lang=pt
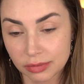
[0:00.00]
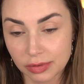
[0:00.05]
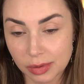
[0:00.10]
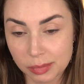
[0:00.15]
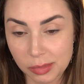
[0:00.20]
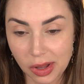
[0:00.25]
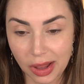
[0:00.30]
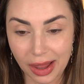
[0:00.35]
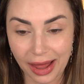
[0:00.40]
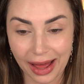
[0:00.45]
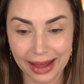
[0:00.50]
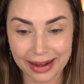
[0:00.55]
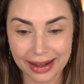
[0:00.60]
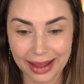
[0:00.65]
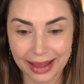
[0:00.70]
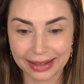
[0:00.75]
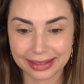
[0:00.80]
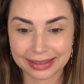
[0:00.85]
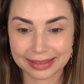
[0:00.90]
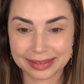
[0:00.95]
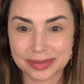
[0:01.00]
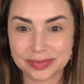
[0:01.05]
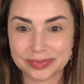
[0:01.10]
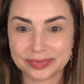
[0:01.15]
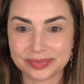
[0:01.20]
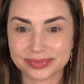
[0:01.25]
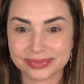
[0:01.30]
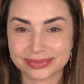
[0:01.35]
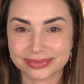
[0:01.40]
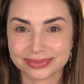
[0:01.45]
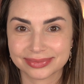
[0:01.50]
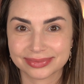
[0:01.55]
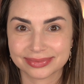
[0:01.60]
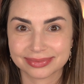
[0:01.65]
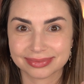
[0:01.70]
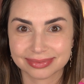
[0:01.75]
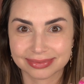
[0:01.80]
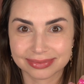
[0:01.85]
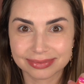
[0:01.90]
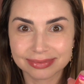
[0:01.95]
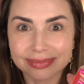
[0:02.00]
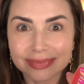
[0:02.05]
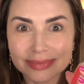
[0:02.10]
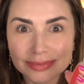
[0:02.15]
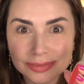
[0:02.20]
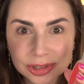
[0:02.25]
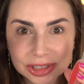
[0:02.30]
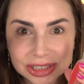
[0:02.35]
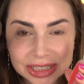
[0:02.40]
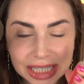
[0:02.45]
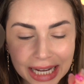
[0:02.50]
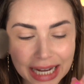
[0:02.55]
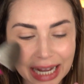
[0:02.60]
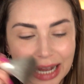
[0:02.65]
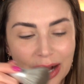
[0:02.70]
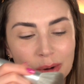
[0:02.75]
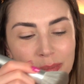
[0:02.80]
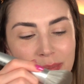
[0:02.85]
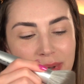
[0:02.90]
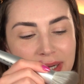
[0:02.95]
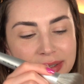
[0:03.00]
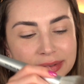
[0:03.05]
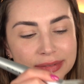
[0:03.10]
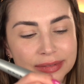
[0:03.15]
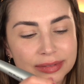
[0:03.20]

Vamos lá, né? Muita calma.